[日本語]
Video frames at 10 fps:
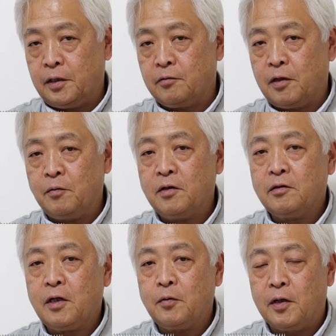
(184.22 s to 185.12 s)
い。だけど我慢
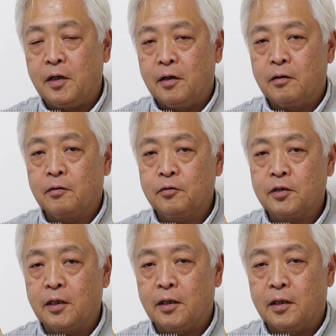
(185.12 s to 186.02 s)
比べ、こっ
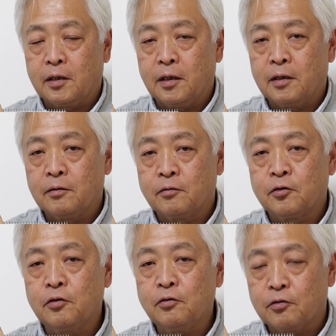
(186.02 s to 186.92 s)
ちは
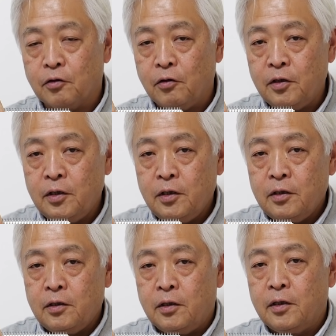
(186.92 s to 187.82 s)
強いよと。
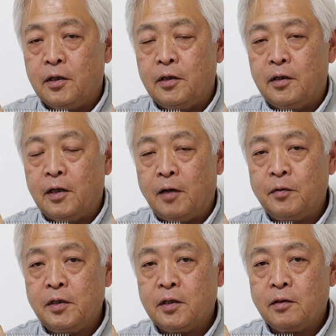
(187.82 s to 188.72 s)

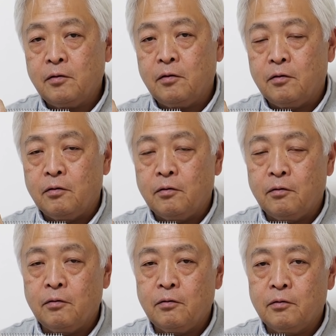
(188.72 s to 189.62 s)
アメリカの
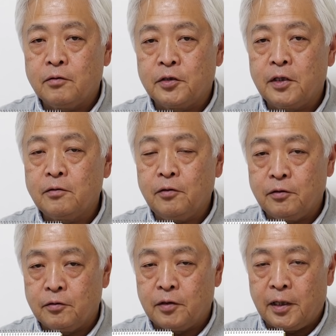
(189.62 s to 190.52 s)

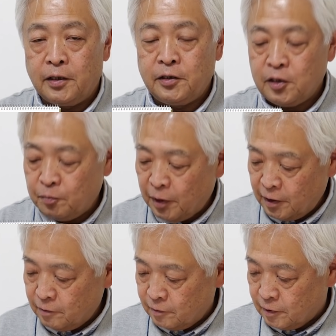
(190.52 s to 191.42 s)
シェールオイルってのは1
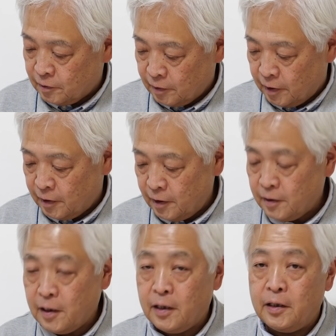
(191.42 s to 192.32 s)
バレルですね。だ
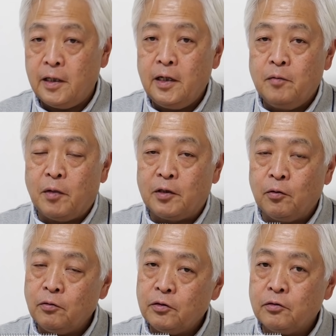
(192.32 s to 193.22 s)
いたい
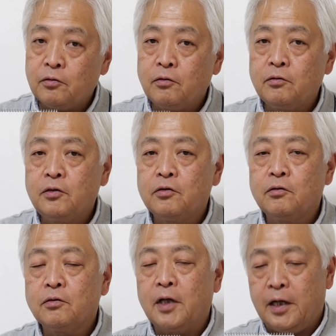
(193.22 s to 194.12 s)
40ドル以
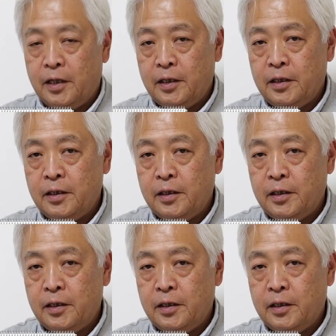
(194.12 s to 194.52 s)
上ぐらい